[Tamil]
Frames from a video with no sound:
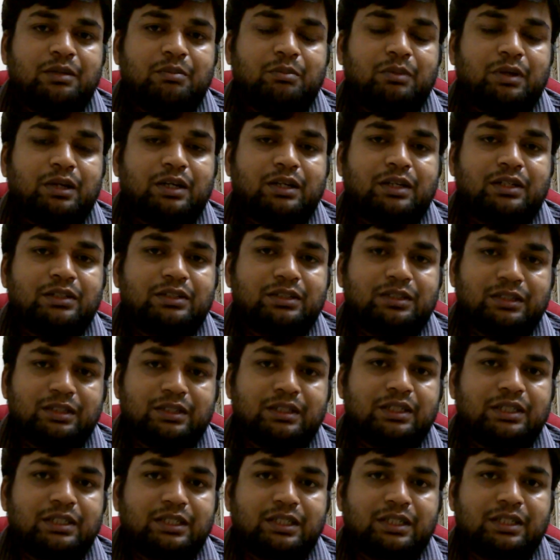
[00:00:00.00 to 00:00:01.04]
மரண
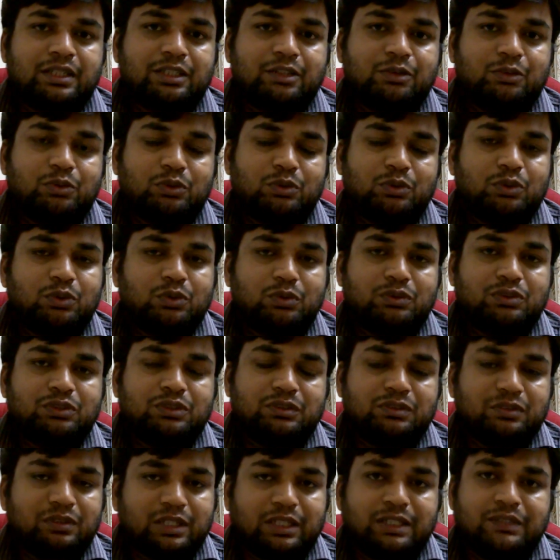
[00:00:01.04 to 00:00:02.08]
தண்டனைங்கிறதே ஒன்று ஒரு
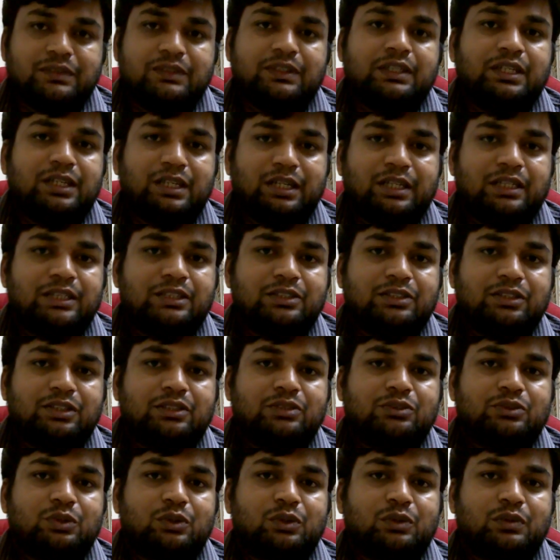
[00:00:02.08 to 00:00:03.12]
விஷயம் தேவையே இல்லைன்னு
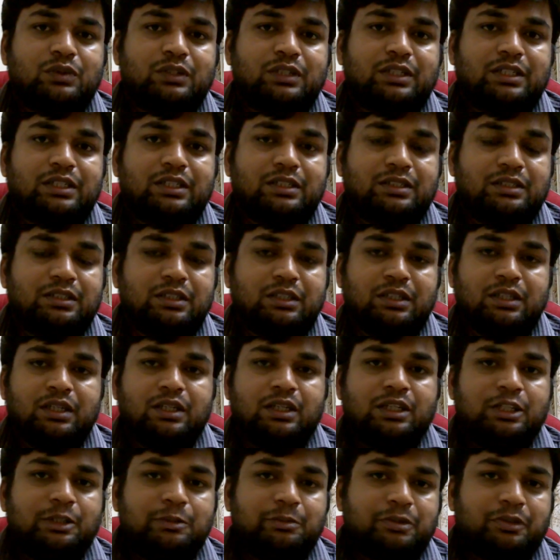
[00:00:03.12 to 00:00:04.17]
நான் சொல்லுவேன் ஏன்னா
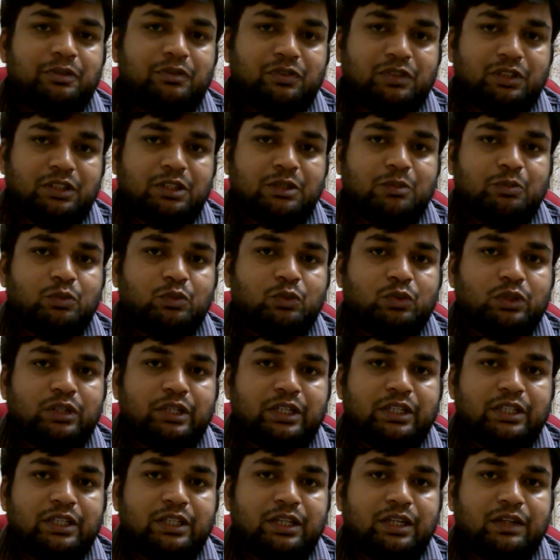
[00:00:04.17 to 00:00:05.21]
இப்போ இவங்க இந்த மூணு
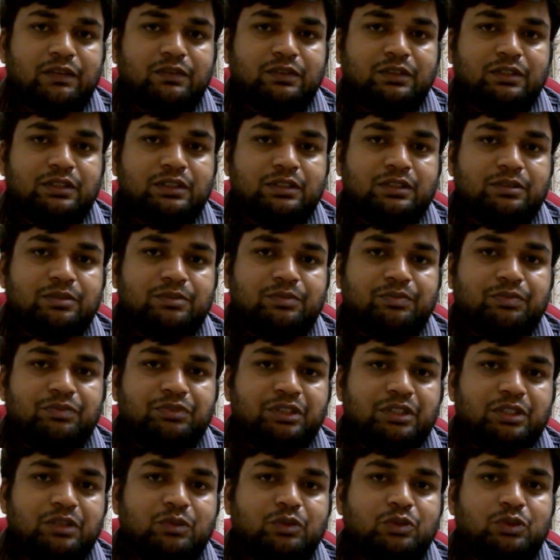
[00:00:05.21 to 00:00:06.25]
கைதிகள் வந்து
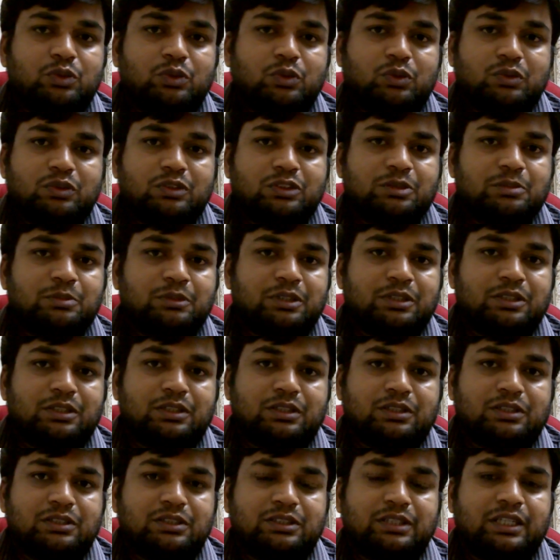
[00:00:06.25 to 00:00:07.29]
இருபத்தி ஒரு வருஷமாக
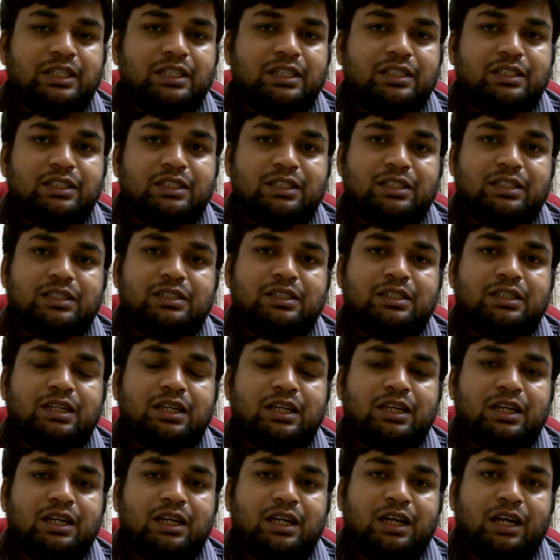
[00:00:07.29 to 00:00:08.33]
ஜெயிலில் இருக்கிறாங்க
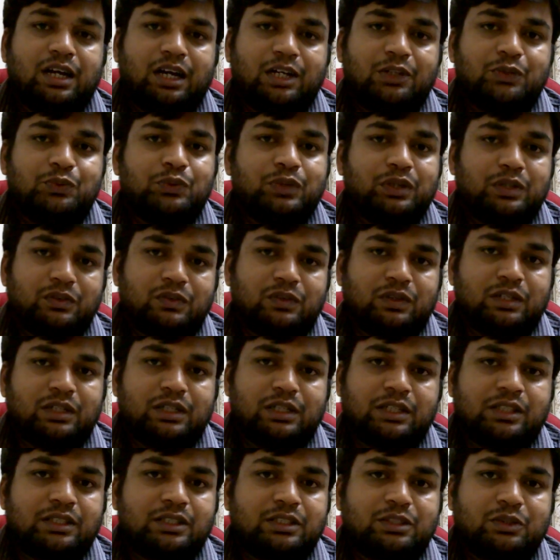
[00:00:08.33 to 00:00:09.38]
அதுவே அவங்களுக்கு
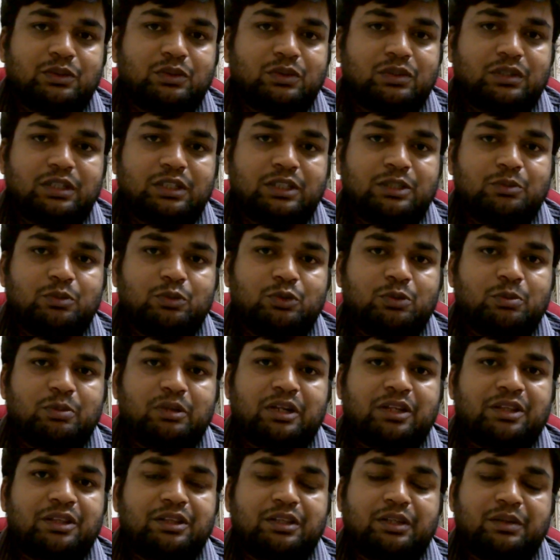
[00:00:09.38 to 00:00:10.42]
கிட்டத்தட்ட ஒரு ரெண்டு மூணு
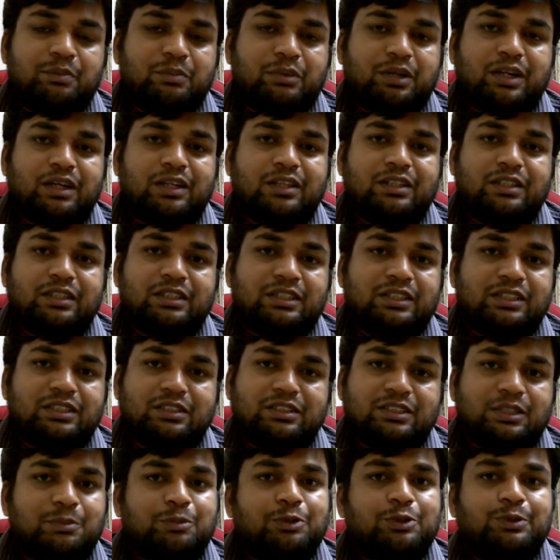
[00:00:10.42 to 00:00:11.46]
மரந்த மரண தண்டனைக்கு
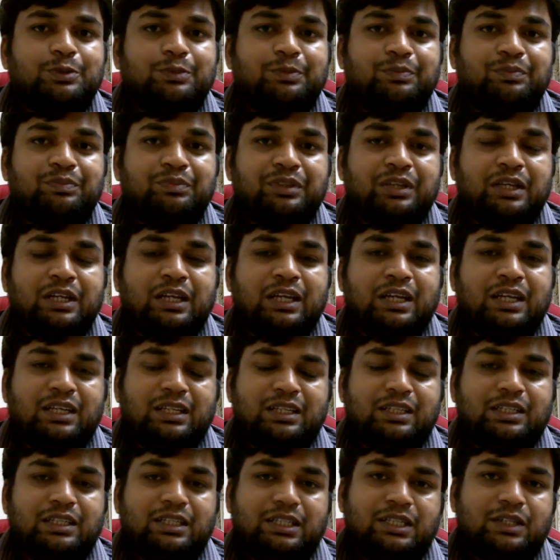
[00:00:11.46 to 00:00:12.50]
சமம்
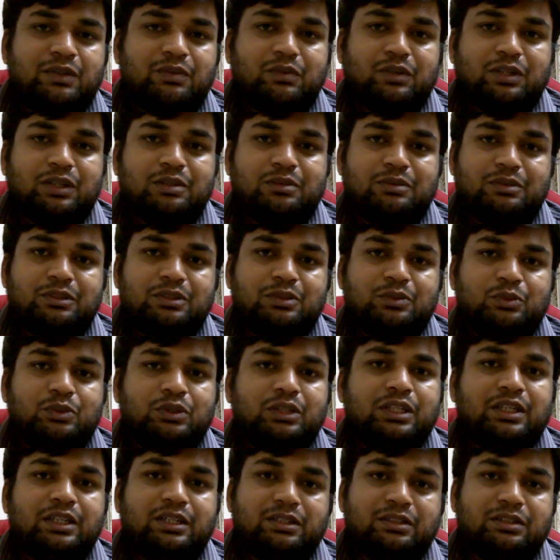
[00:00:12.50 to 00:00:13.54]
இனி அவங்கள வந்து
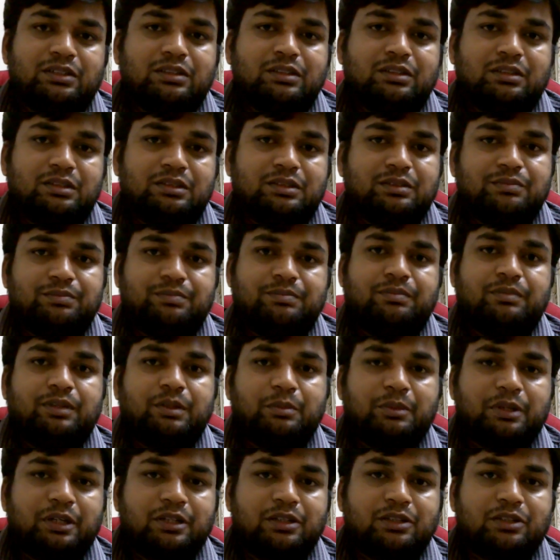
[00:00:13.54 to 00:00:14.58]
உயிரெடுத்து
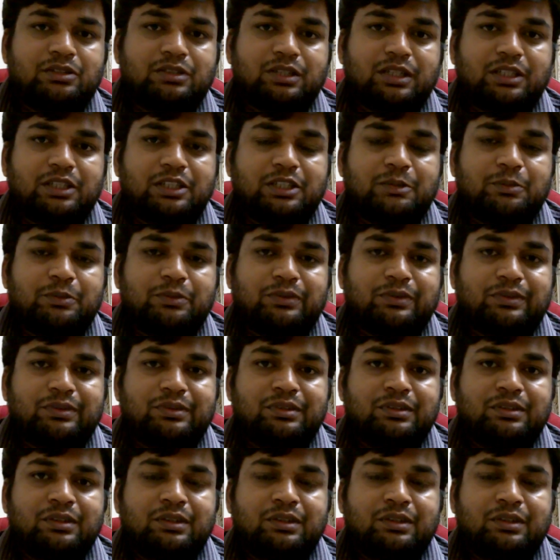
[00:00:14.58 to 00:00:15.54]
நம்ம என்னத்தை சாதிக்க போகிறோம்